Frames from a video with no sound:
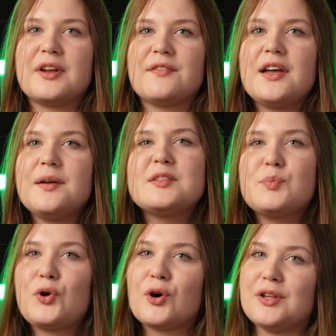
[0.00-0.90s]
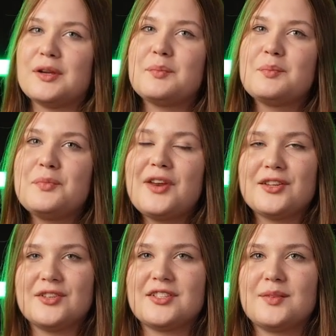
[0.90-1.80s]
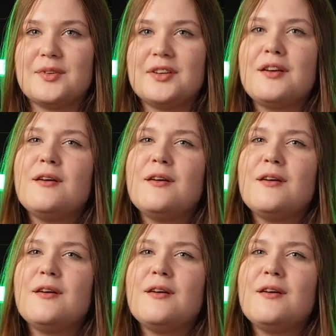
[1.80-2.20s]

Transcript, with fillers: prawda? Spokojnie, poradzisz sobie.